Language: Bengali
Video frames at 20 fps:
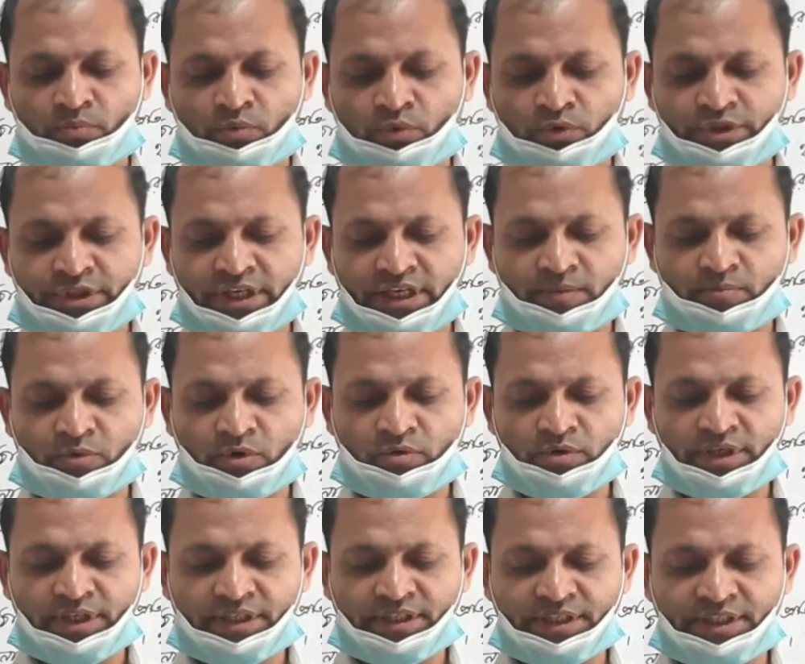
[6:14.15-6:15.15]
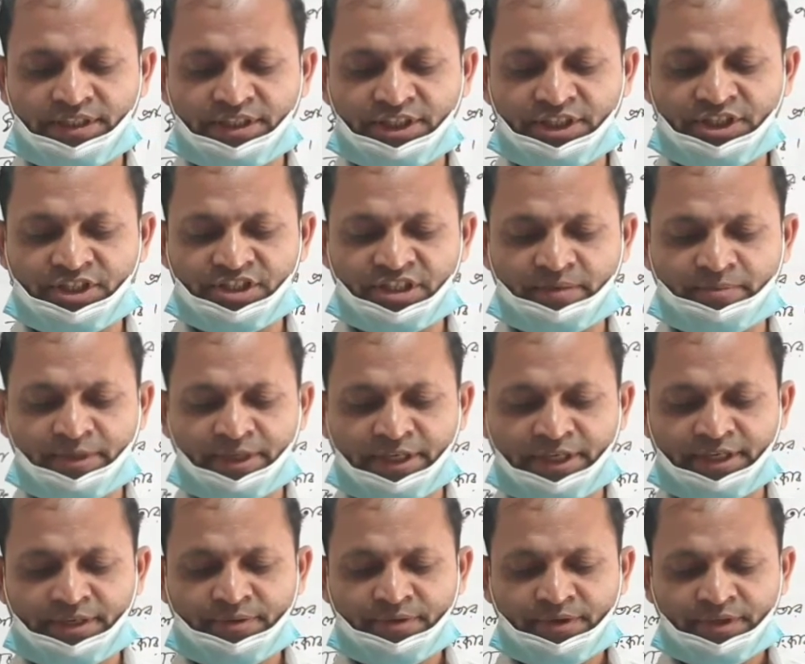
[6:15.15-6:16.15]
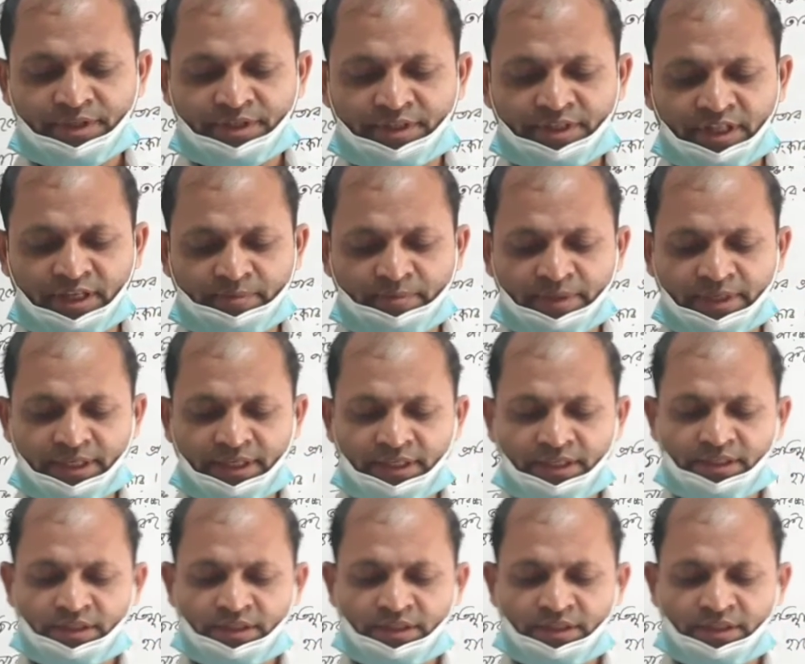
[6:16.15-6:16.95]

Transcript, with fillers: পূজার মৌলিক নীতি হিসাবে দেবী